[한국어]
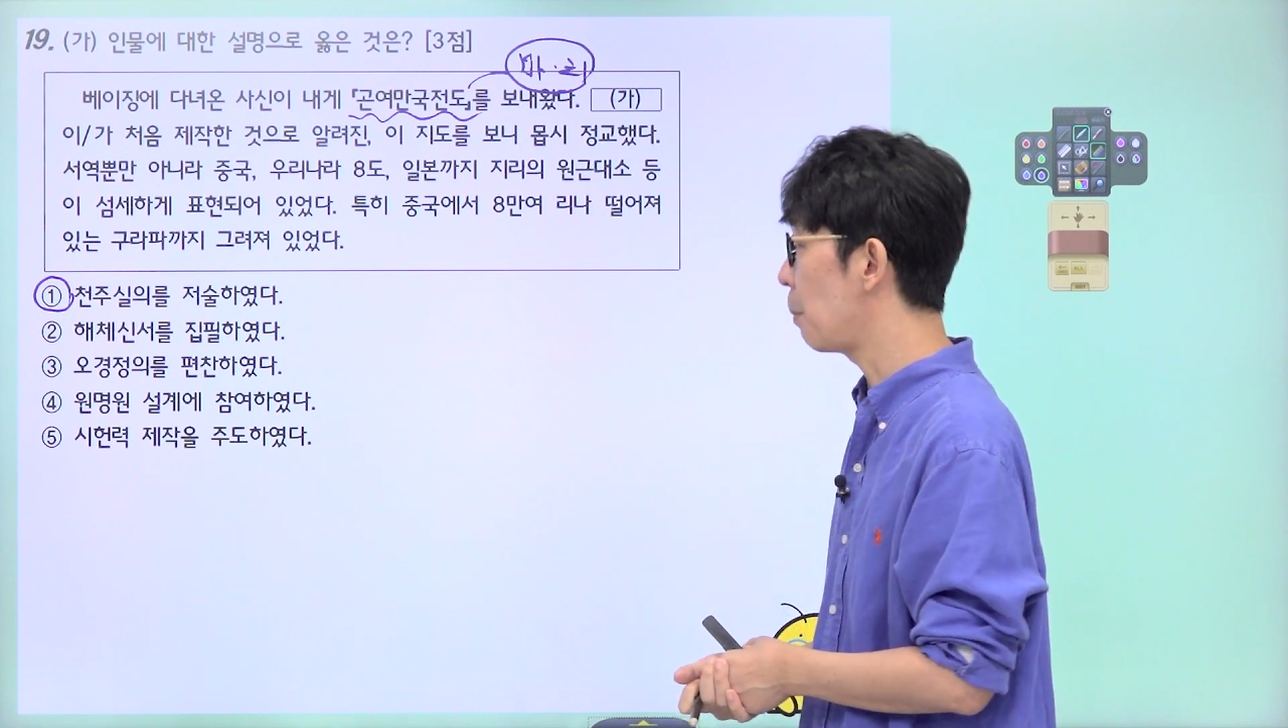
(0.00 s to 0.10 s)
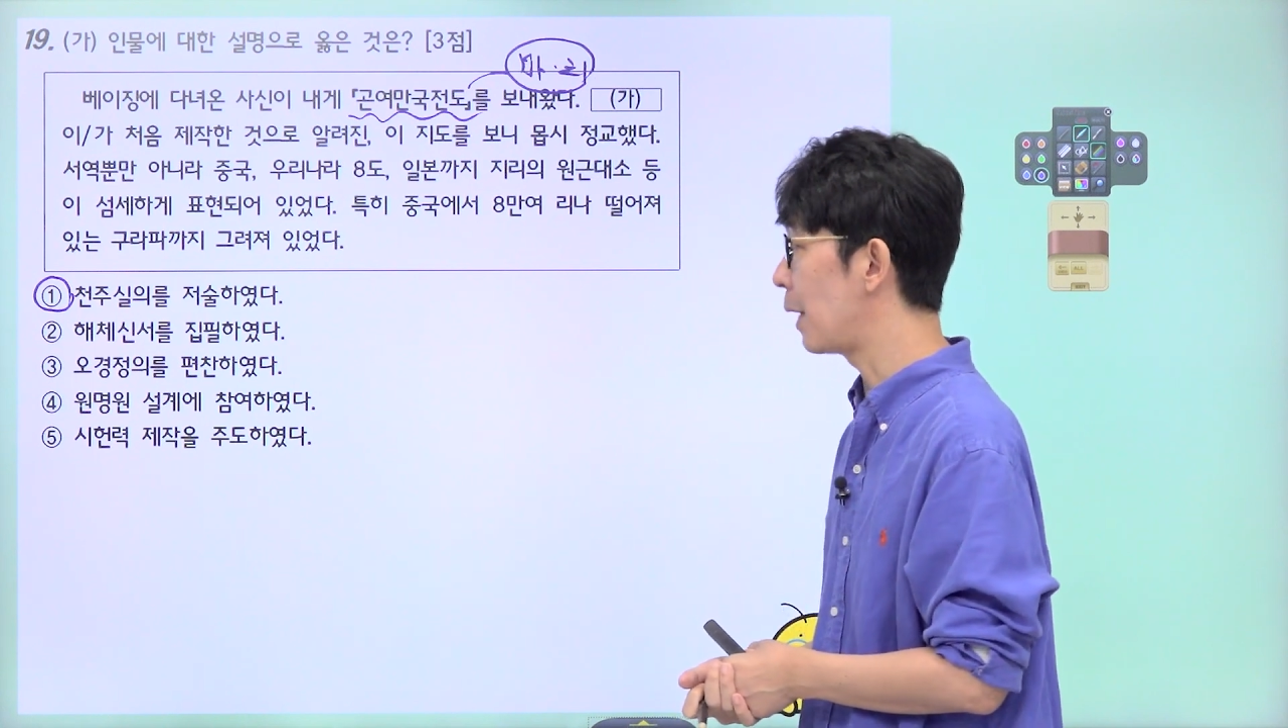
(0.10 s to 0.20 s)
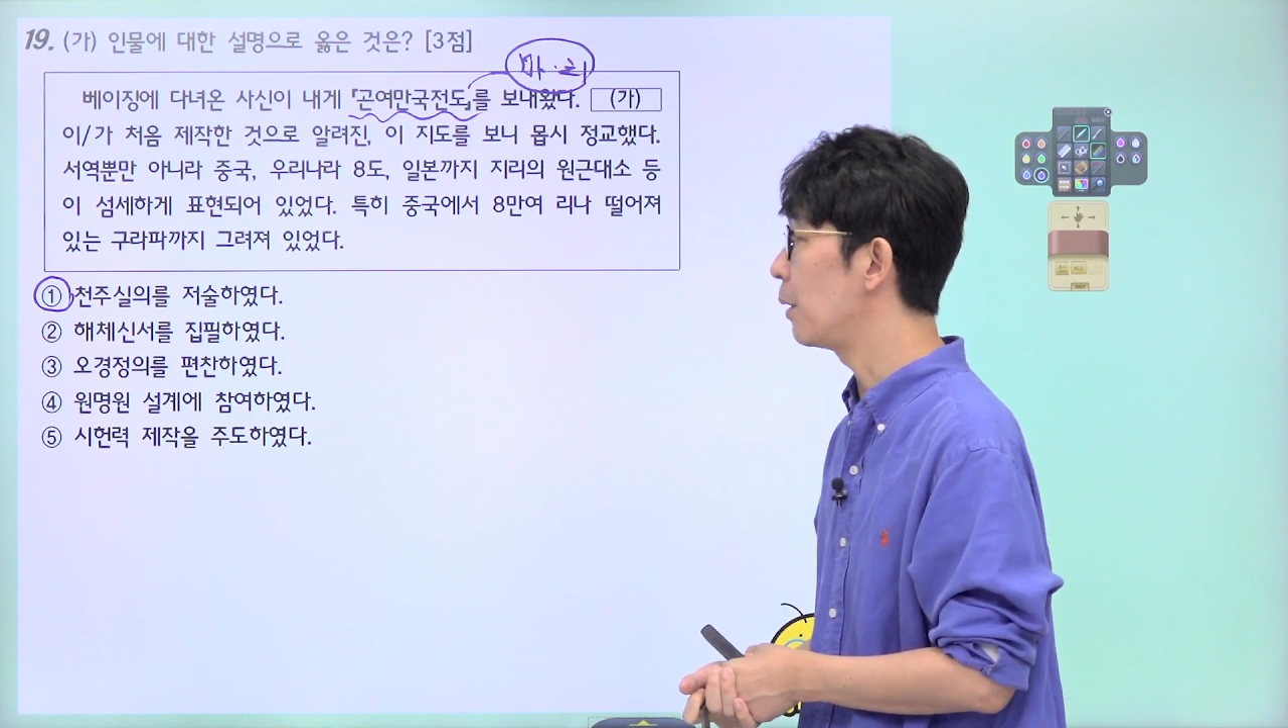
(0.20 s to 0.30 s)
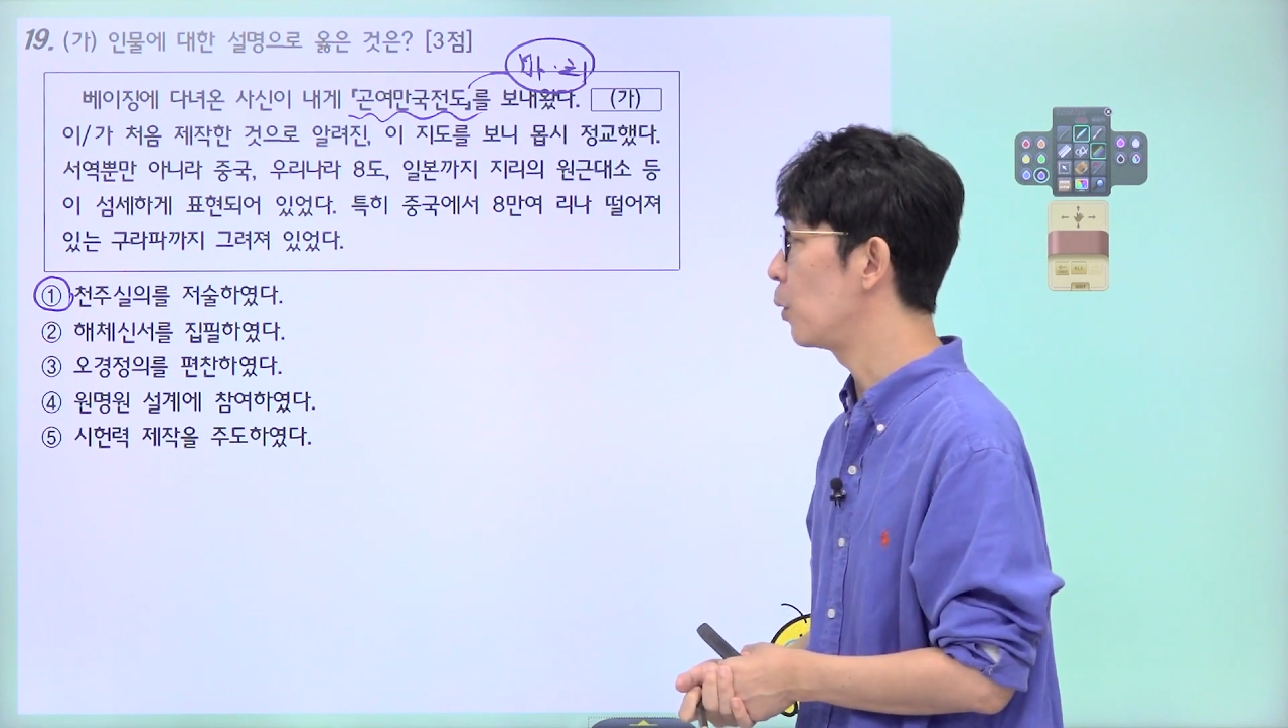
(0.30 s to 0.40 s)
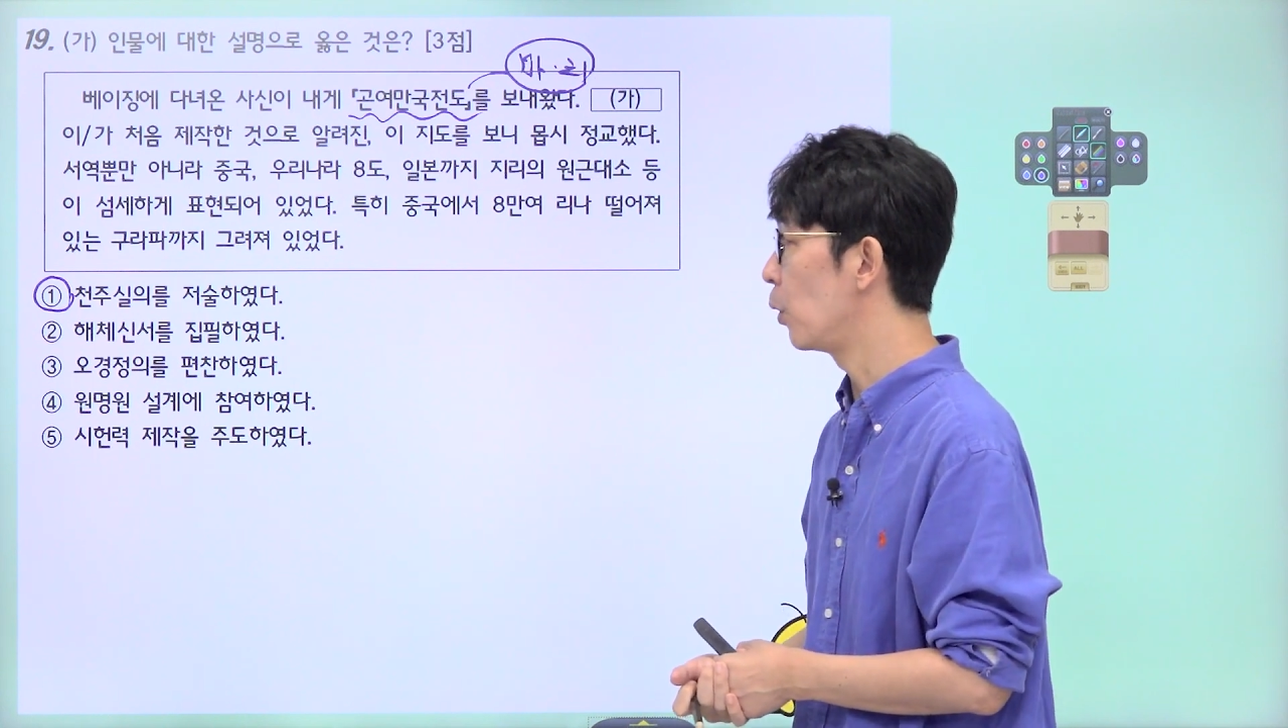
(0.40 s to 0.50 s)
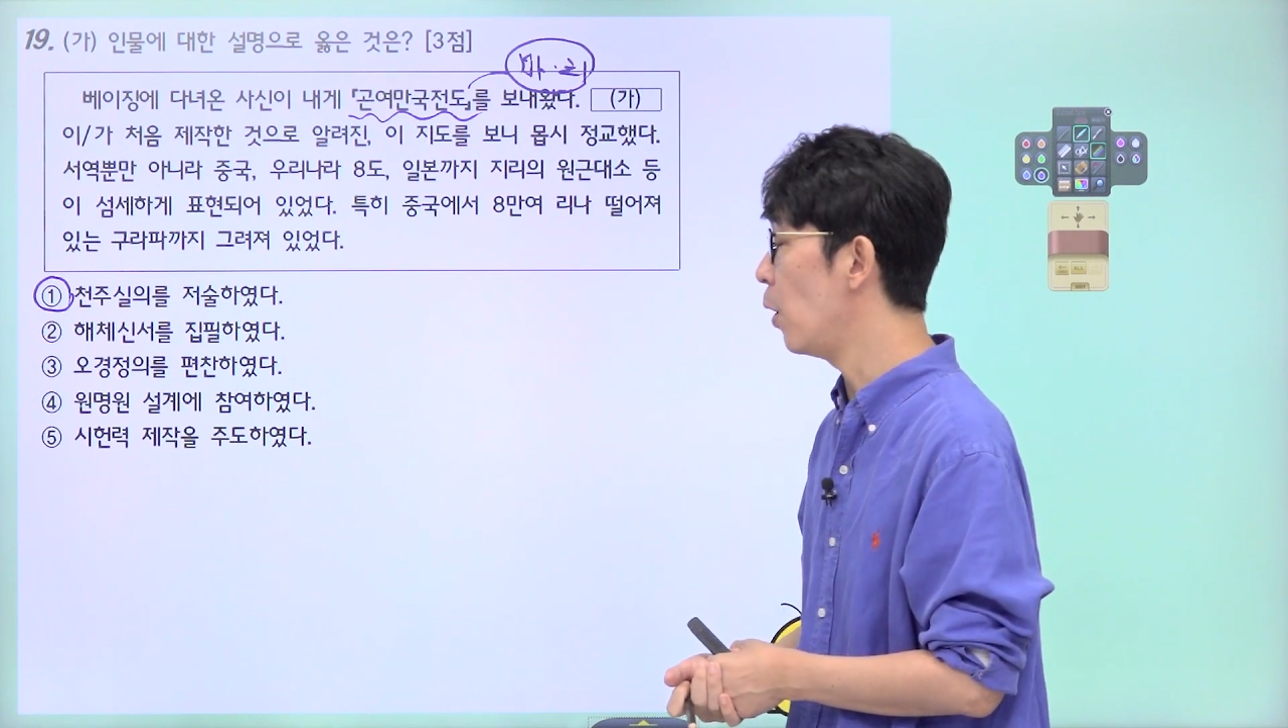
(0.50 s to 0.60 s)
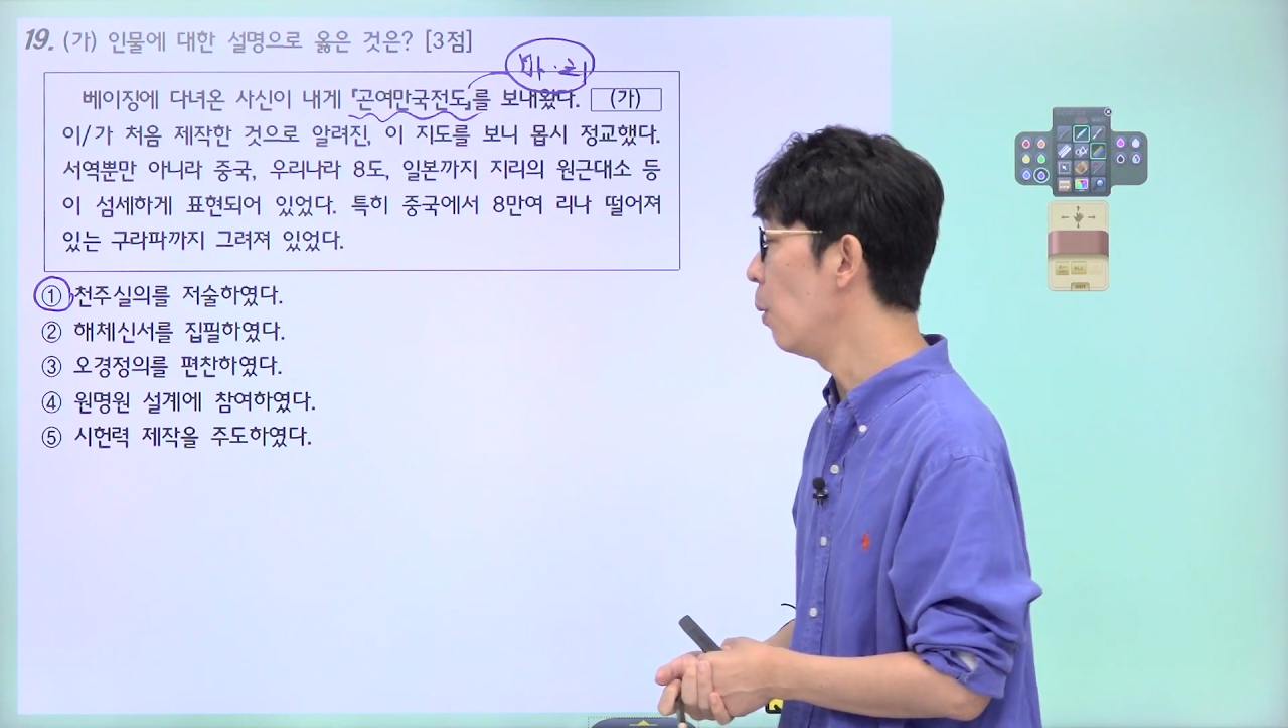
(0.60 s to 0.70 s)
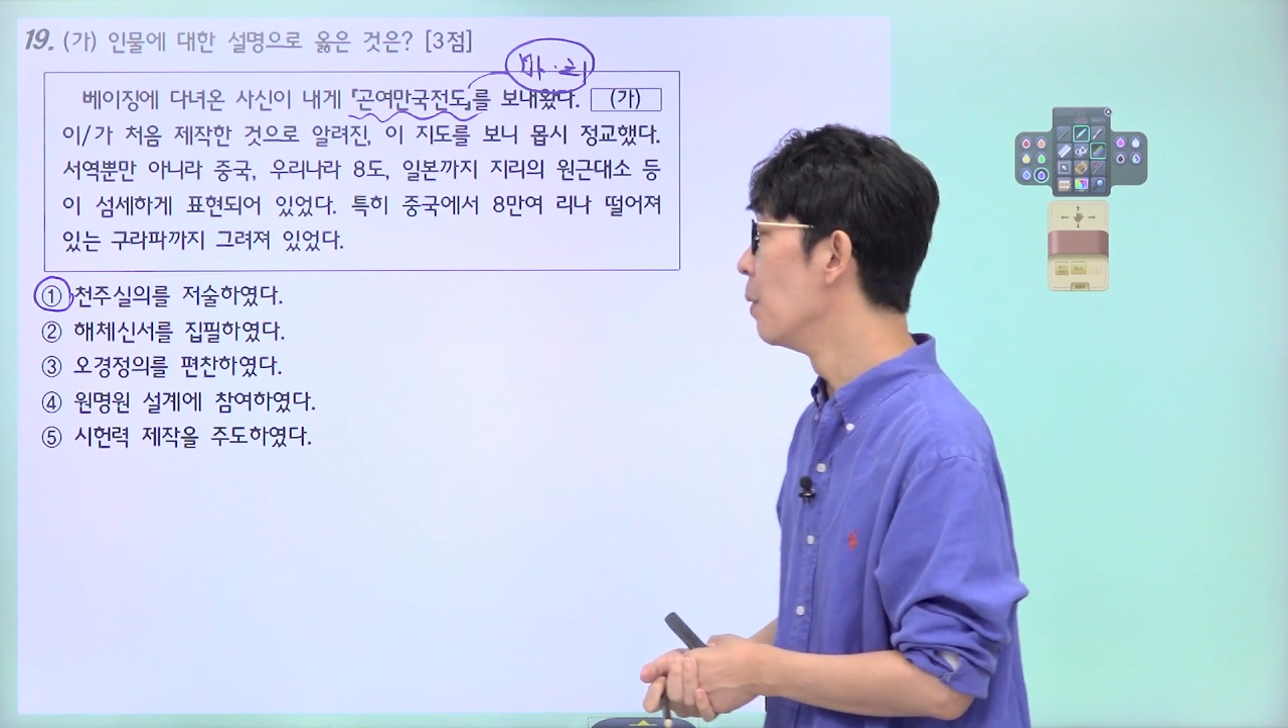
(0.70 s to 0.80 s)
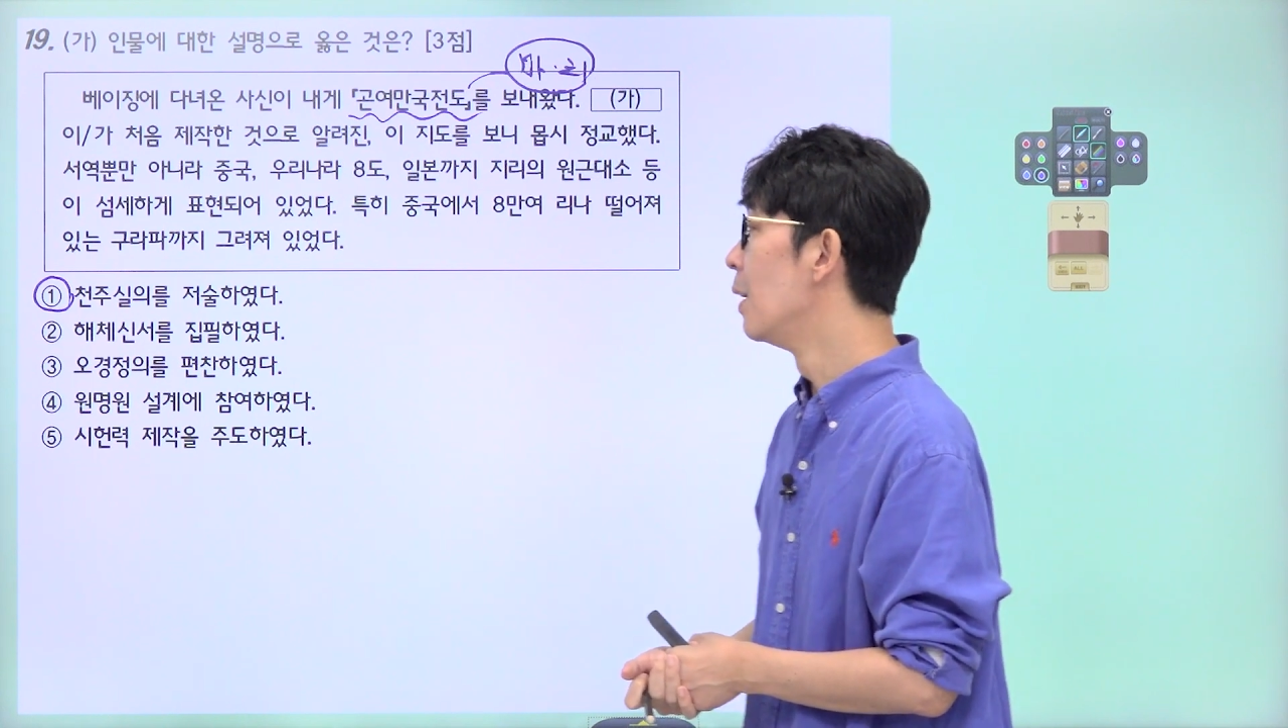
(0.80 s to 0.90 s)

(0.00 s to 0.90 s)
만들고요.